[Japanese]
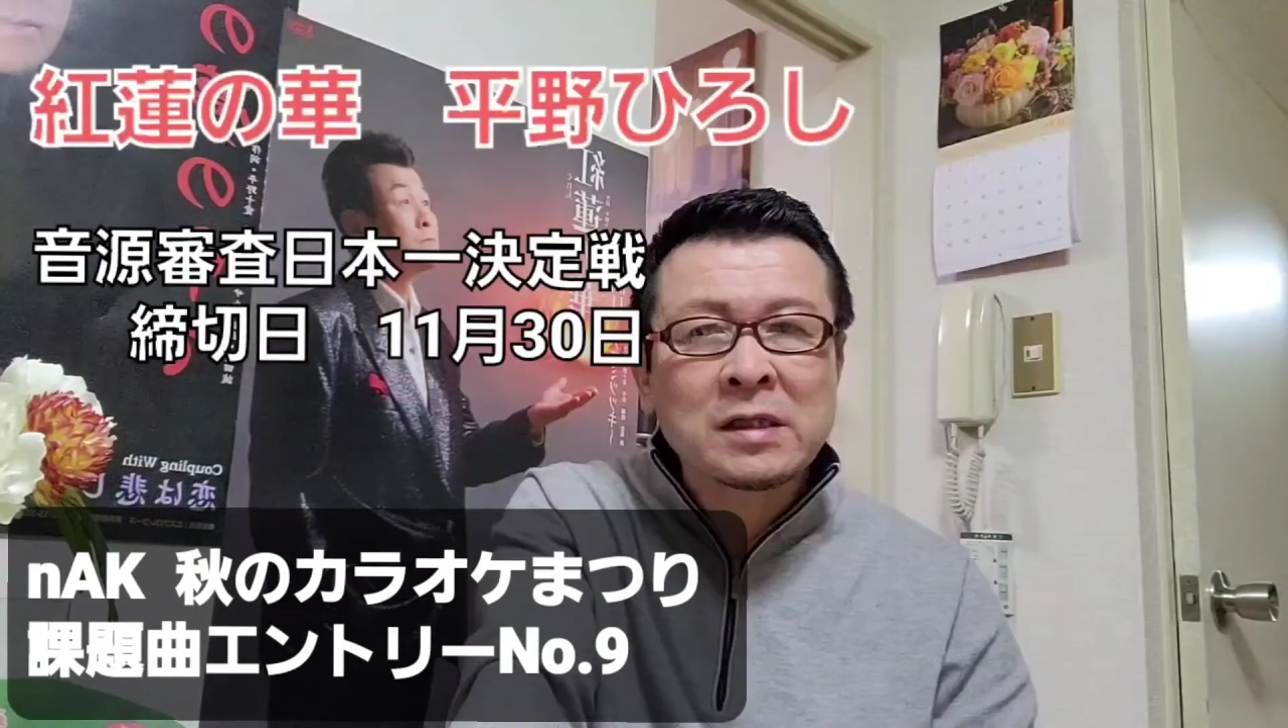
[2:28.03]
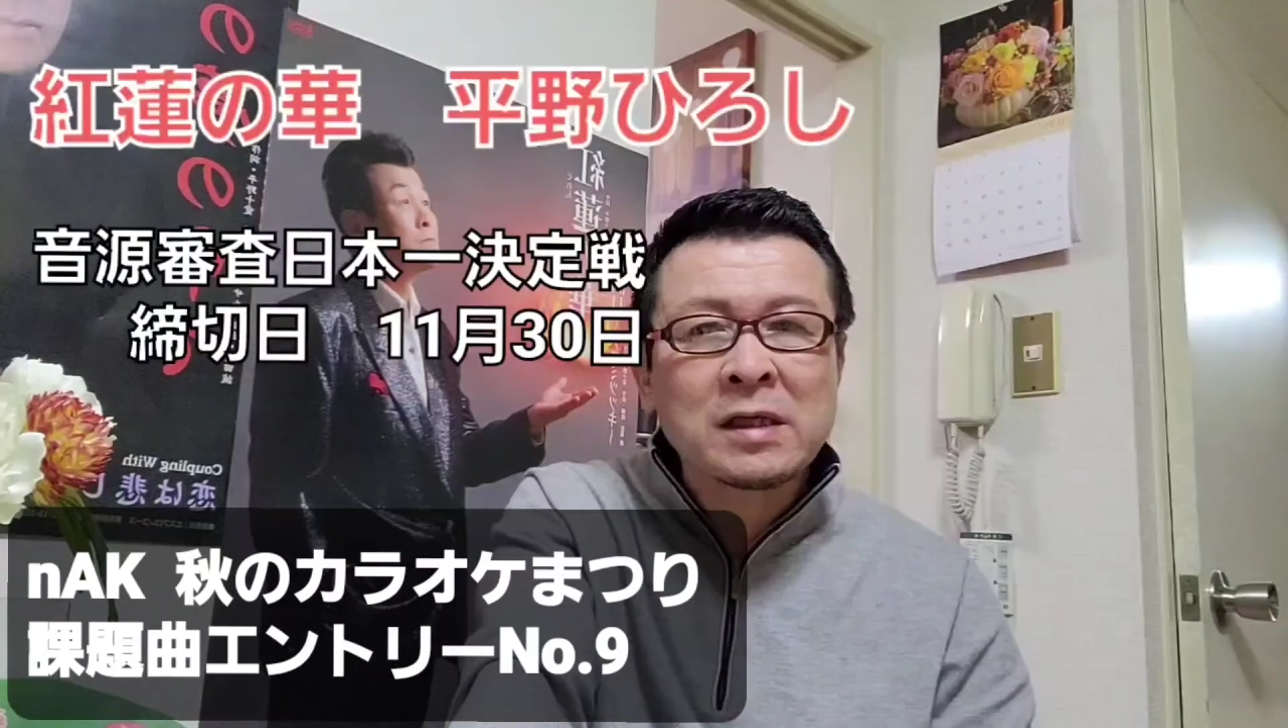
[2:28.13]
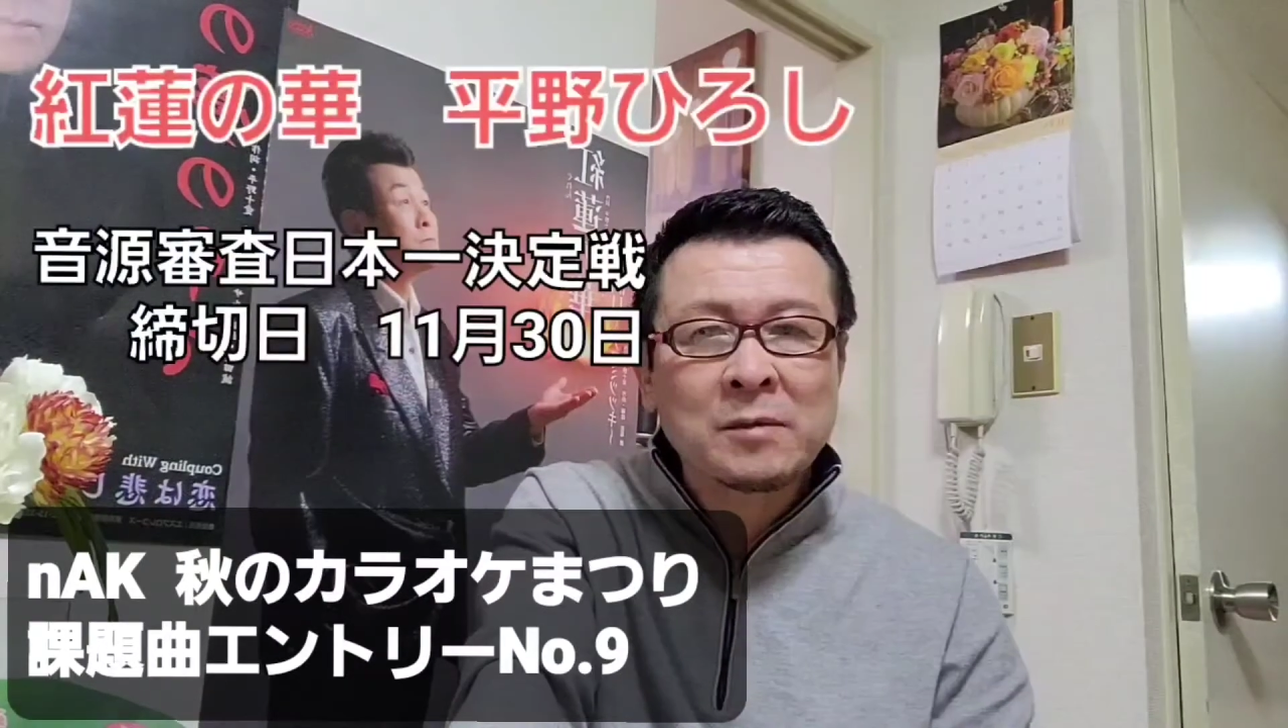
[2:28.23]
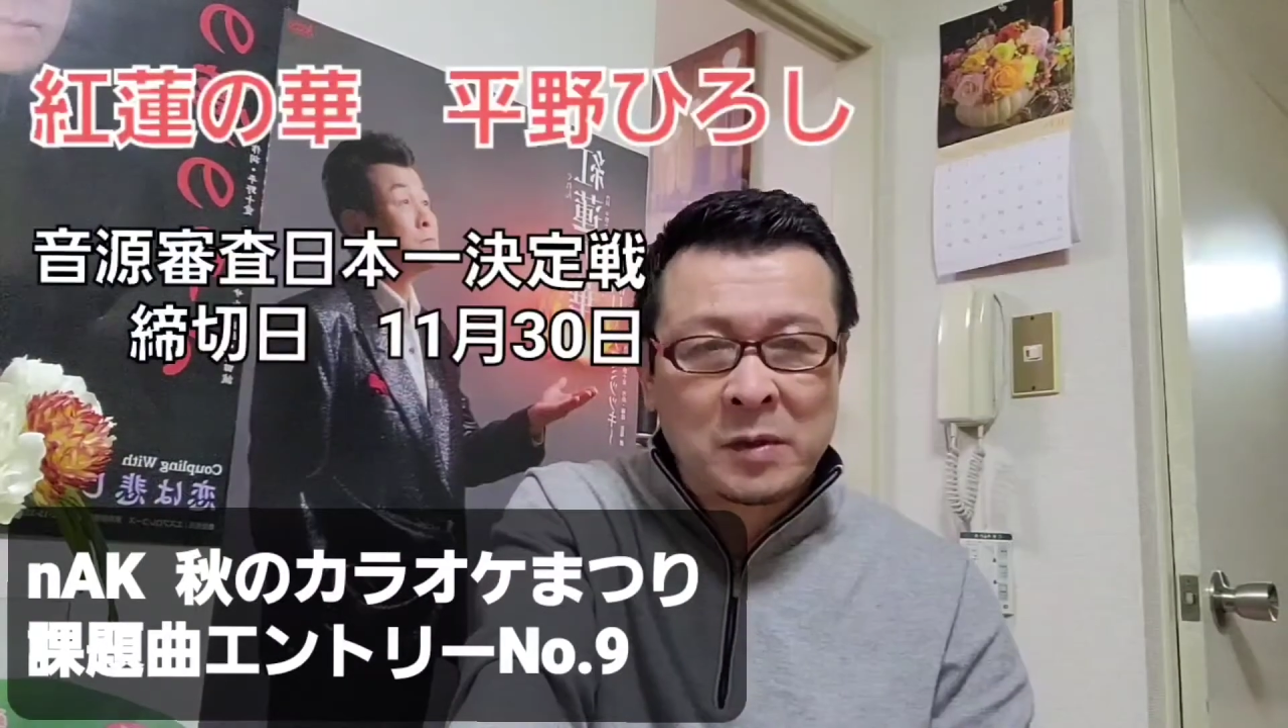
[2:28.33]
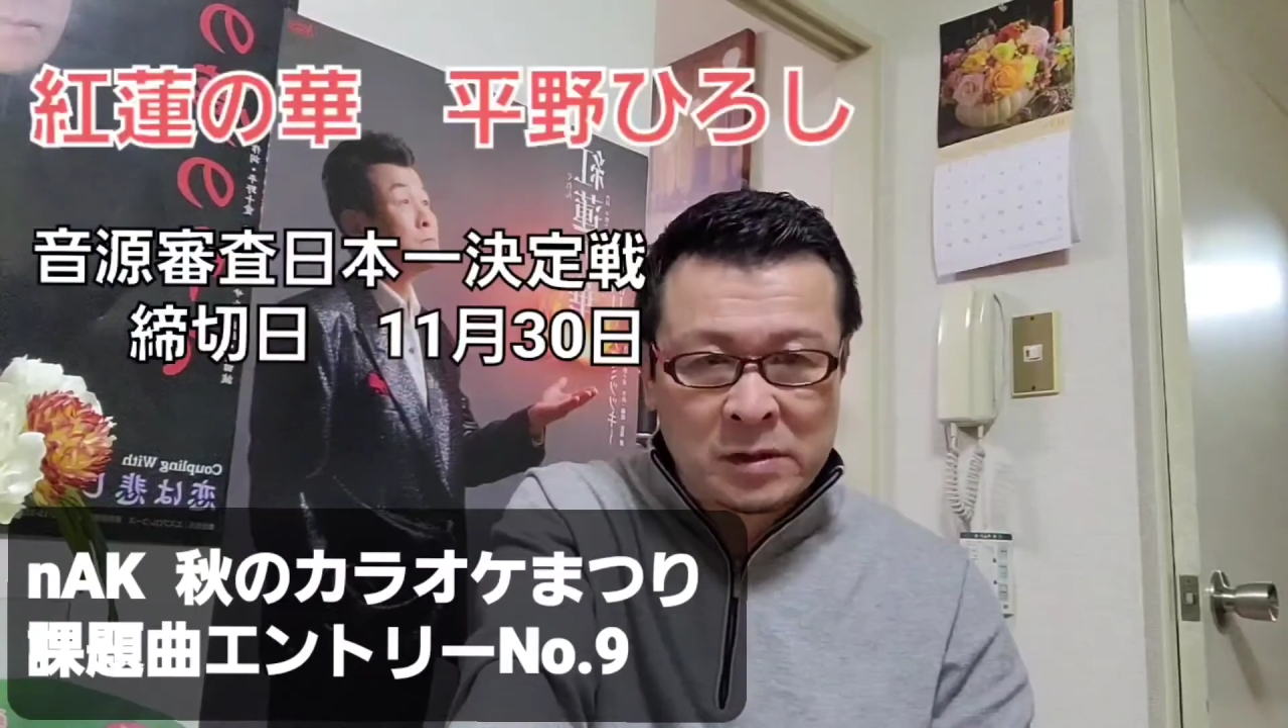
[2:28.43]
だ
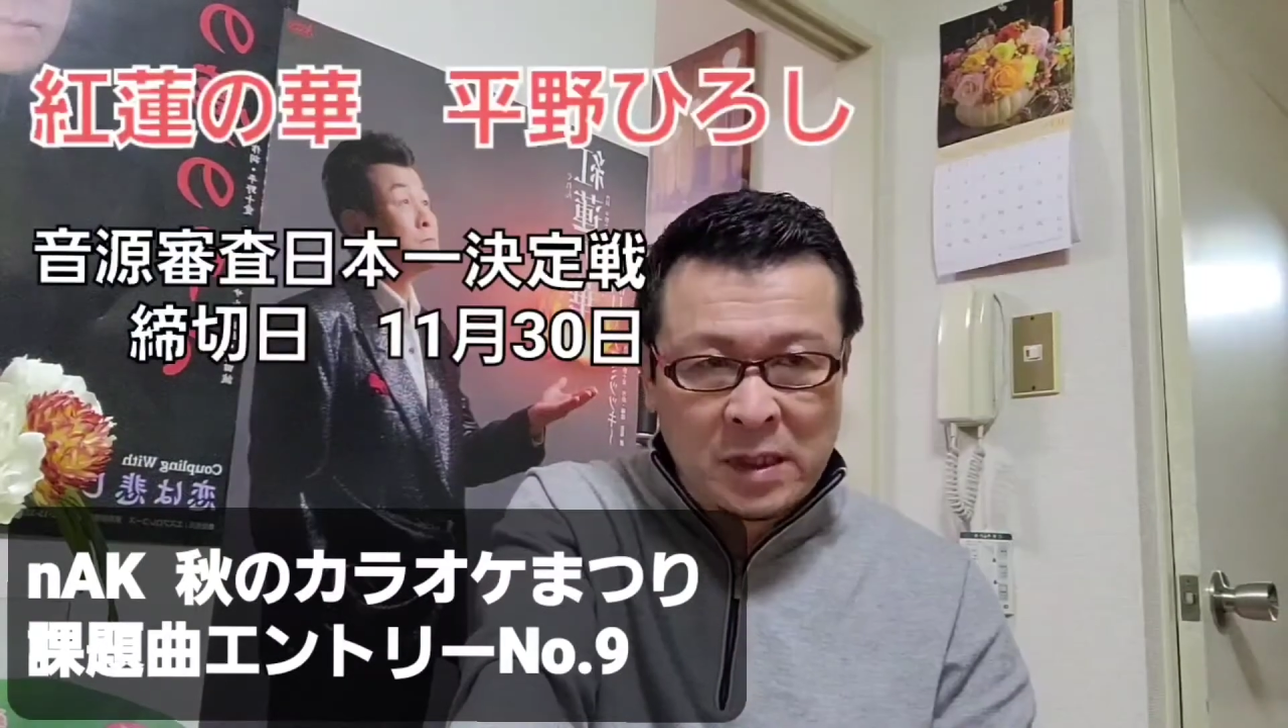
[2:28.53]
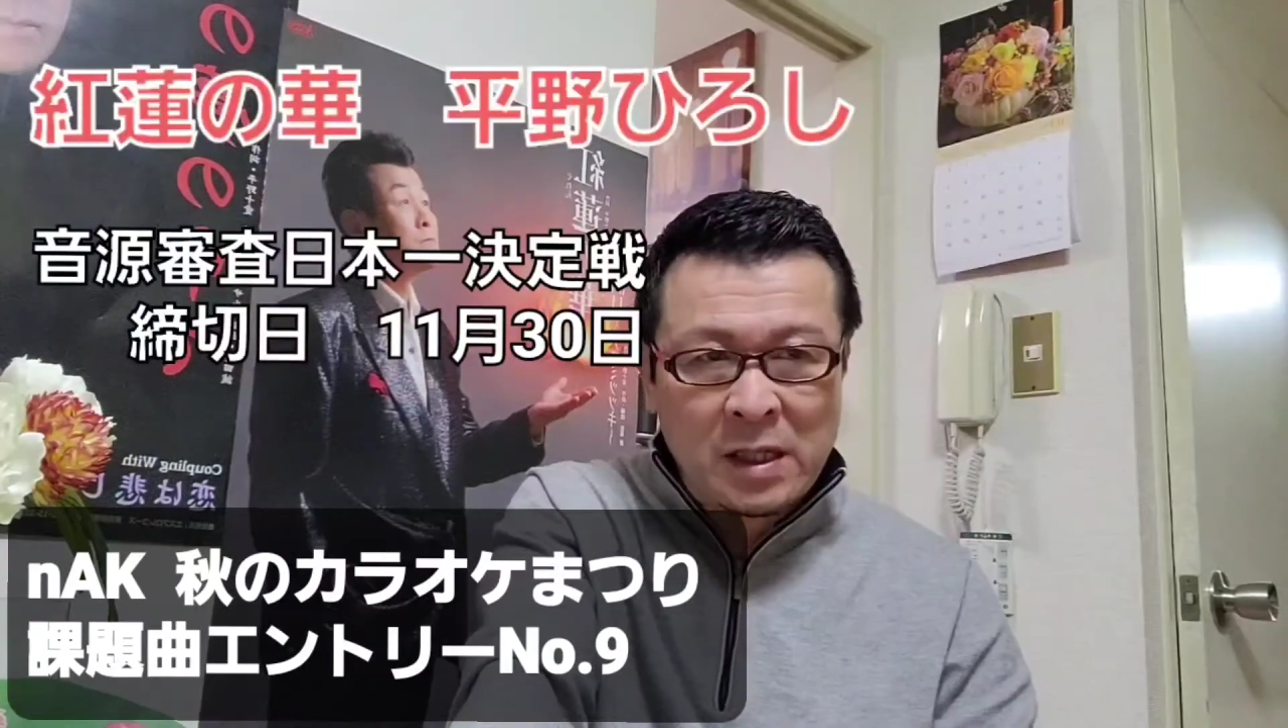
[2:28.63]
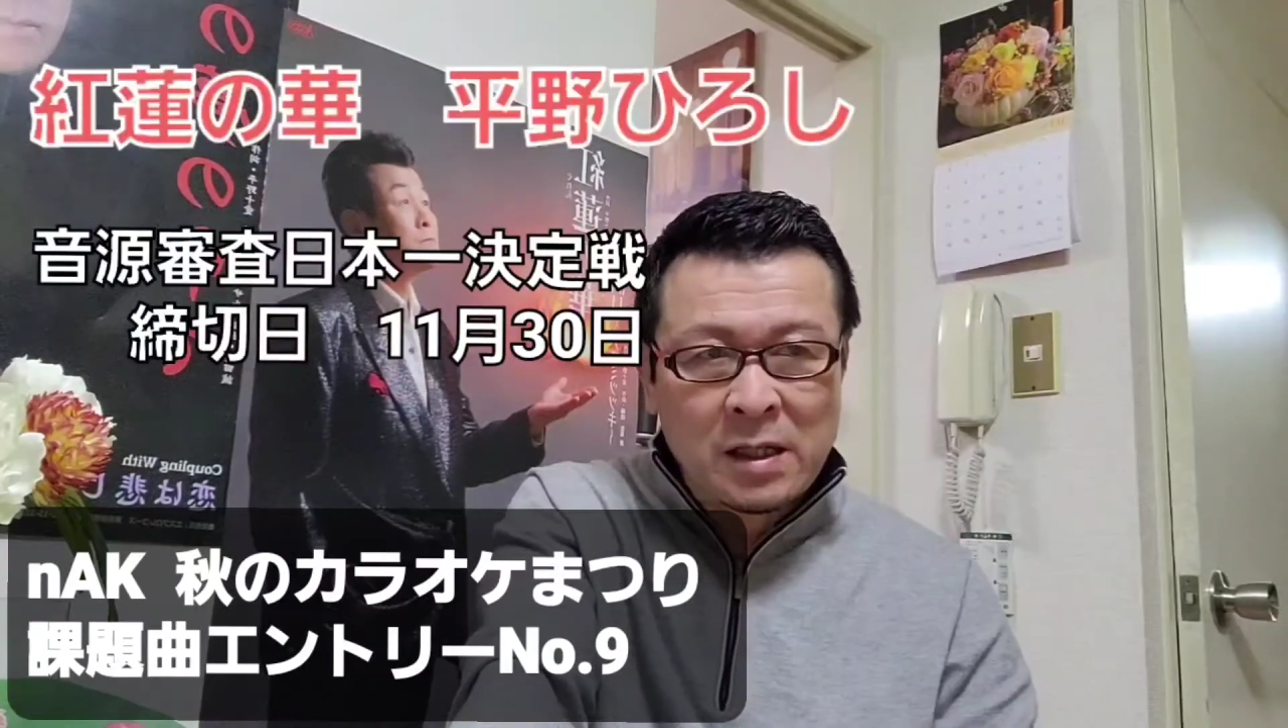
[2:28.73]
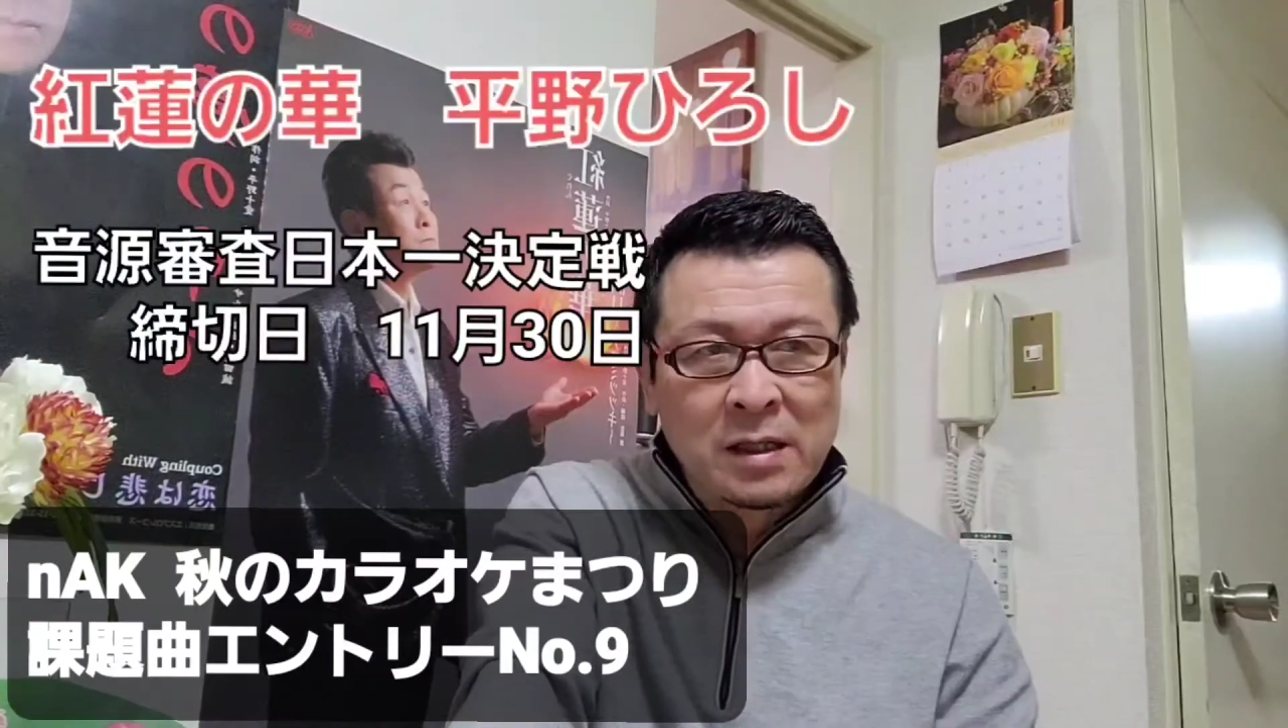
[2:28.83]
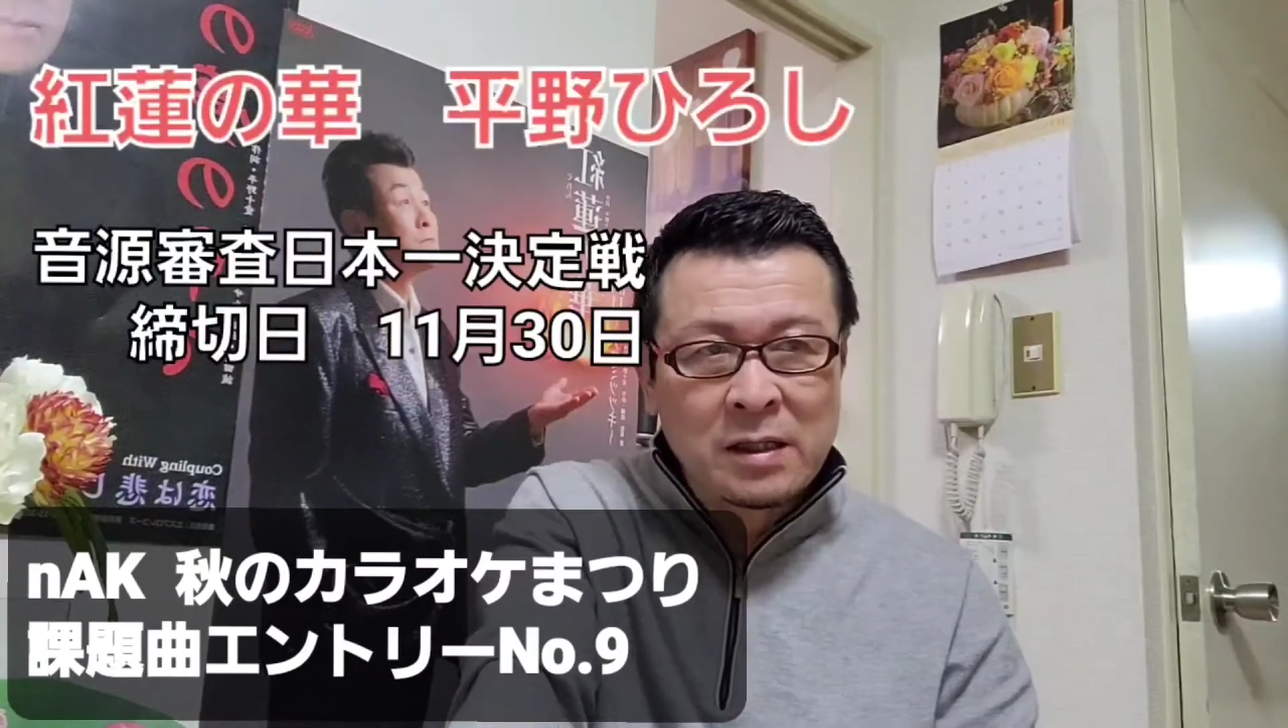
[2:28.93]
ければですね、